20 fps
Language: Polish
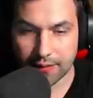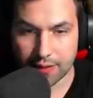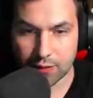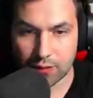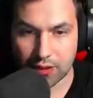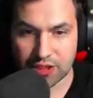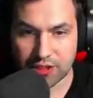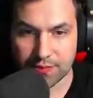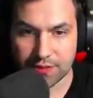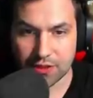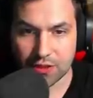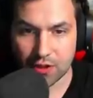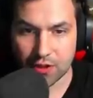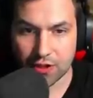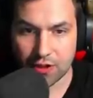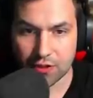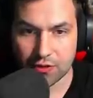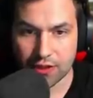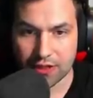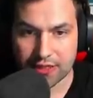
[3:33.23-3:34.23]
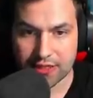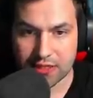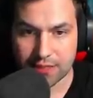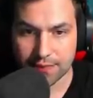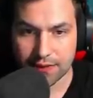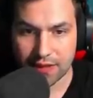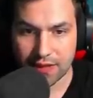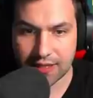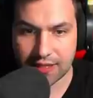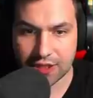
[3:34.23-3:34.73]
kładziemy tory, on teraz
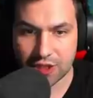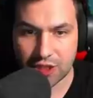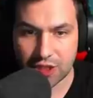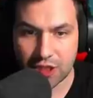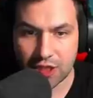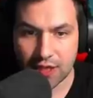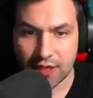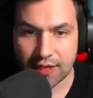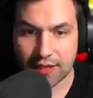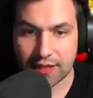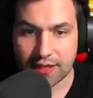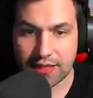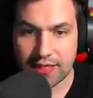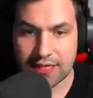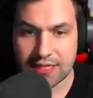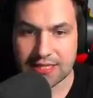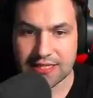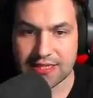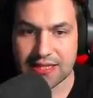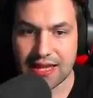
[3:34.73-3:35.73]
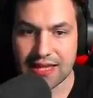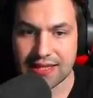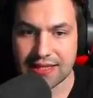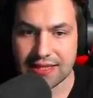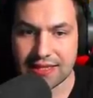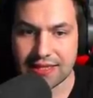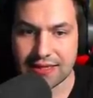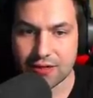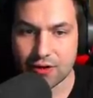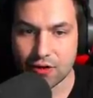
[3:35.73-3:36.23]
sobie leci i
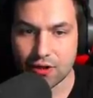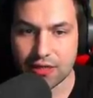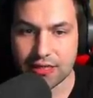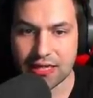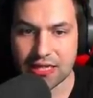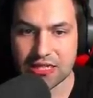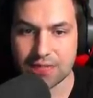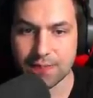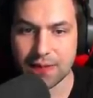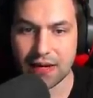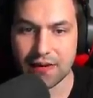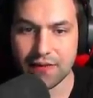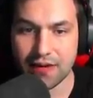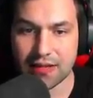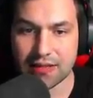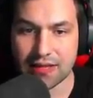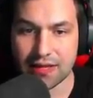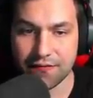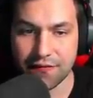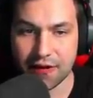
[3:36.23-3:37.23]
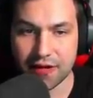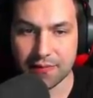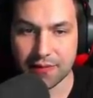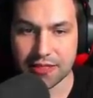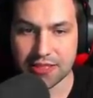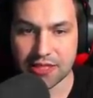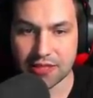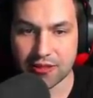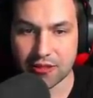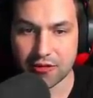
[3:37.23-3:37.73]
niestety kolejna sprawa, ta farma
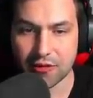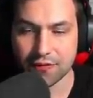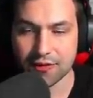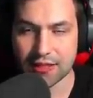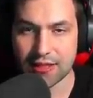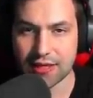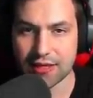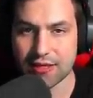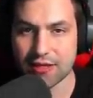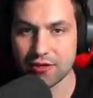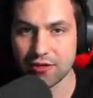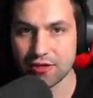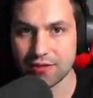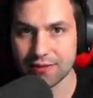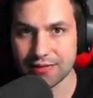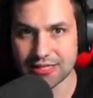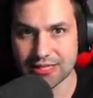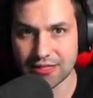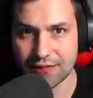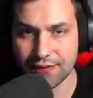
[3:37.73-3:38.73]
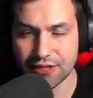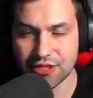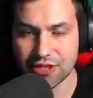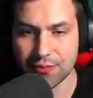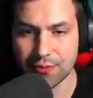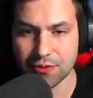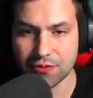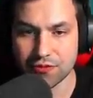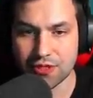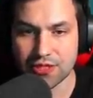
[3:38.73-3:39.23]
działa tylko wtedy, jak nikogo nie ma na serwerze,
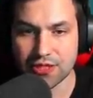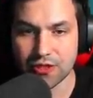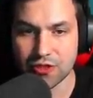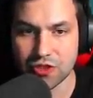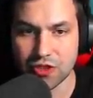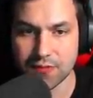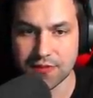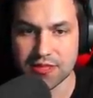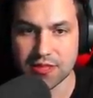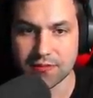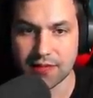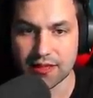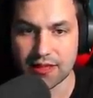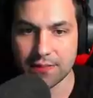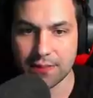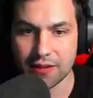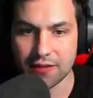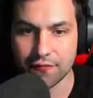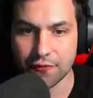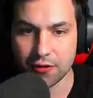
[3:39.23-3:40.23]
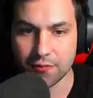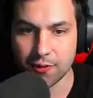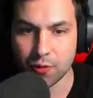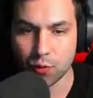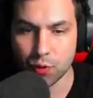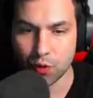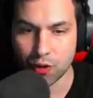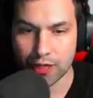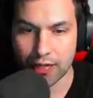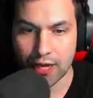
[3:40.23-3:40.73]
bądź wszystkie osoby są na tej platformie u
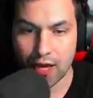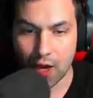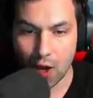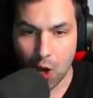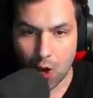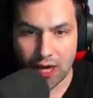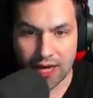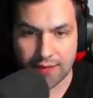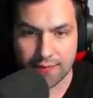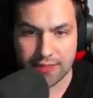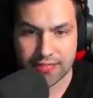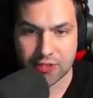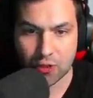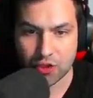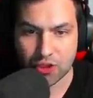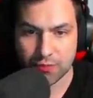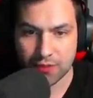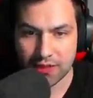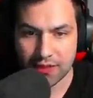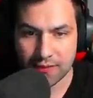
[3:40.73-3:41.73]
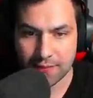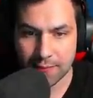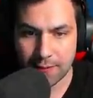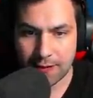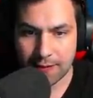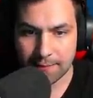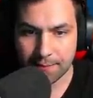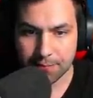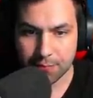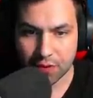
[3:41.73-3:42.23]
góry. Ok, my schodzimy,
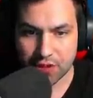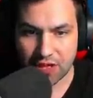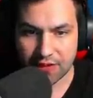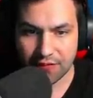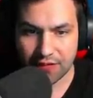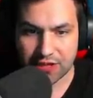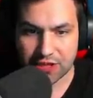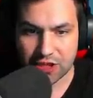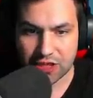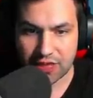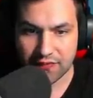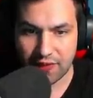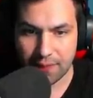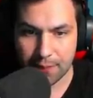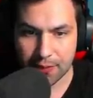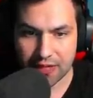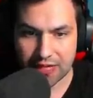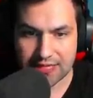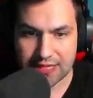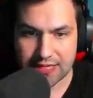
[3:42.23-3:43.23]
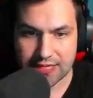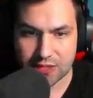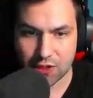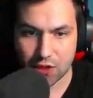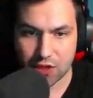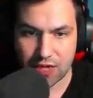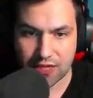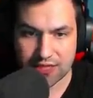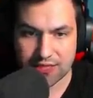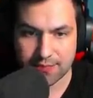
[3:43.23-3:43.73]
ponieważ idę wam pokazać co
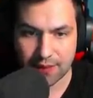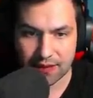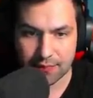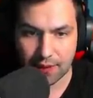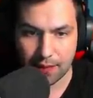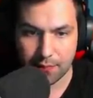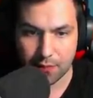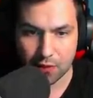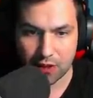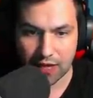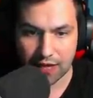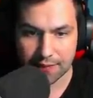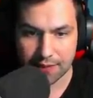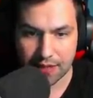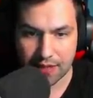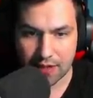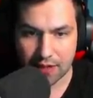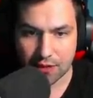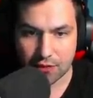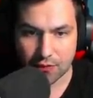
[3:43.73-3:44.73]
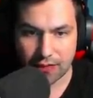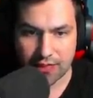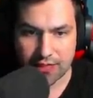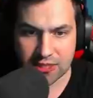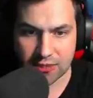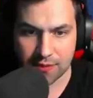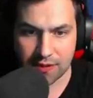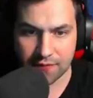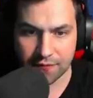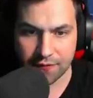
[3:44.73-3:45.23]
i jak z magma blokami. Tutaj
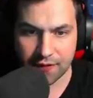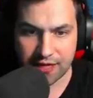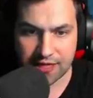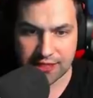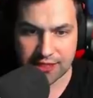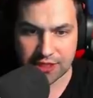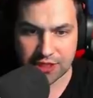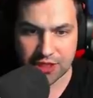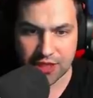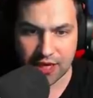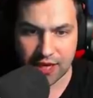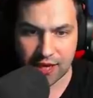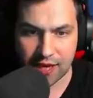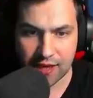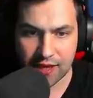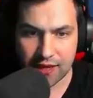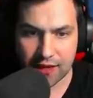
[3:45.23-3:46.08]
zrobiłem wejście